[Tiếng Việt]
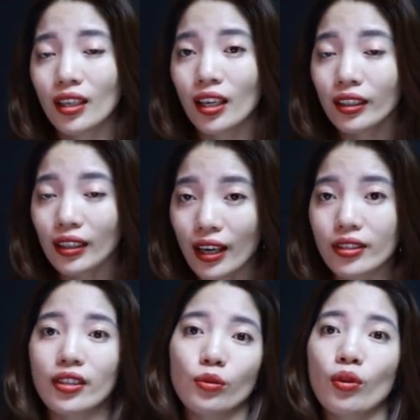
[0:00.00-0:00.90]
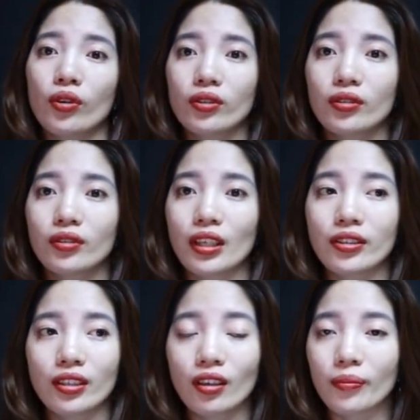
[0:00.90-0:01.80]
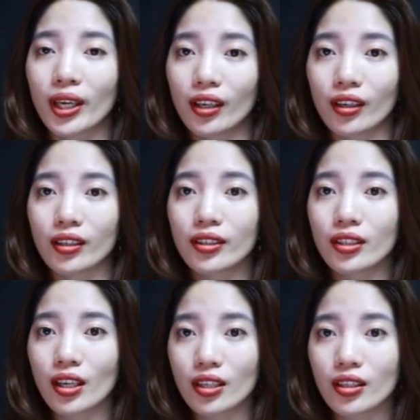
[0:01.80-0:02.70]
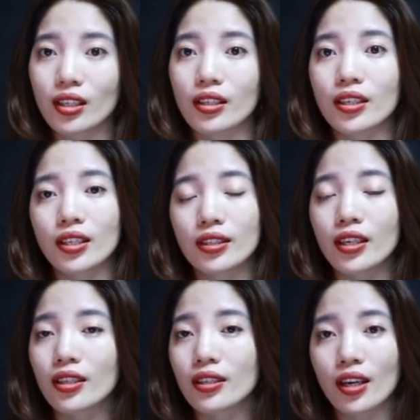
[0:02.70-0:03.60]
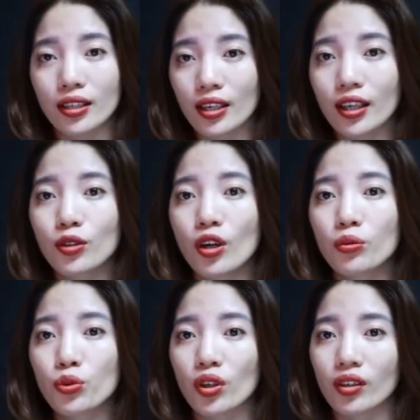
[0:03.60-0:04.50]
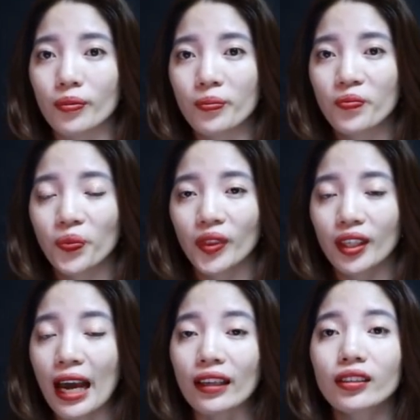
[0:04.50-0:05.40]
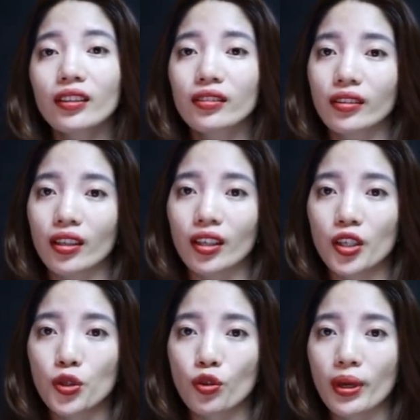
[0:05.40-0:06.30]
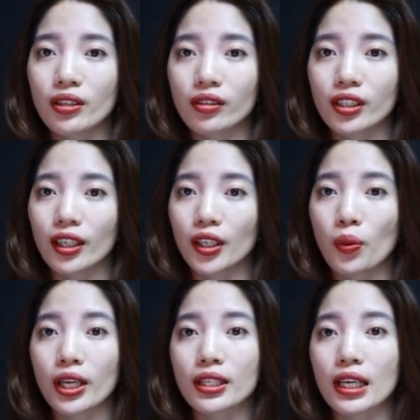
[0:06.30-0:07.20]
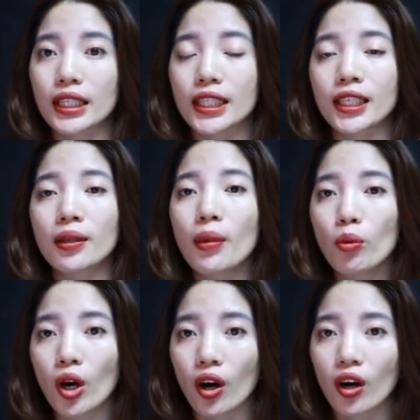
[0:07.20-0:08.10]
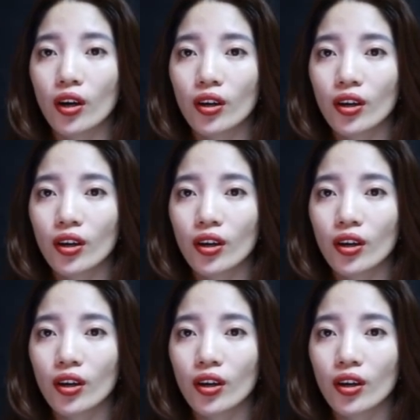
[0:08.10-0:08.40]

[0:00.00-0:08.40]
Đấy là tại chị thôi. Tại chị ở bên đấy, chị say xỉn thì dậy chạy xảy ra cái câu chuyện đáng tiếc như thế. Rồi bây giờ chị lại quay sang chị trách móc họ.